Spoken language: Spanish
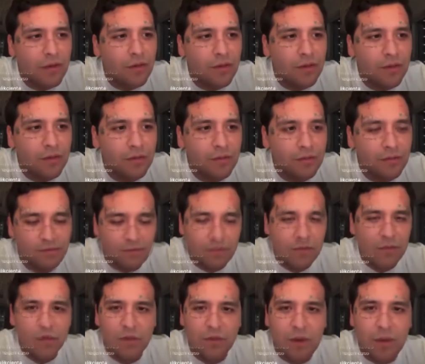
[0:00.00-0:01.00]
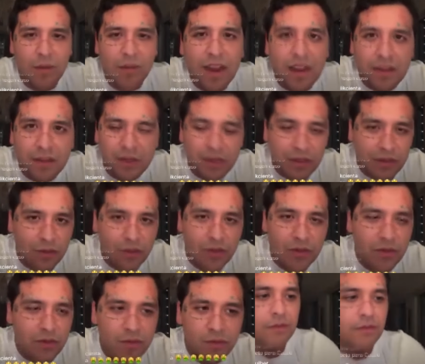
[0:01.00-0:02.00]
ella no es, no es un amante, no
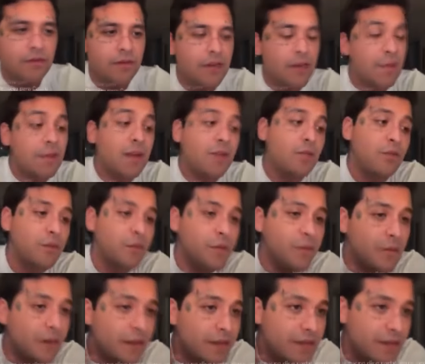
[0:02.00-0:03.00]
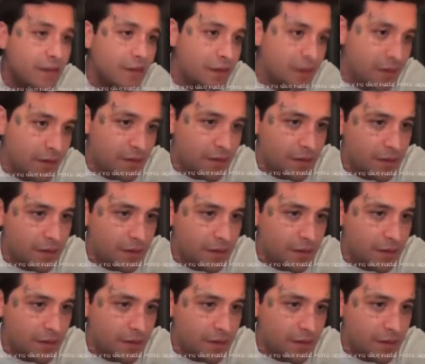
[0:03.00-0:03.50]
es, jamás fue un amante.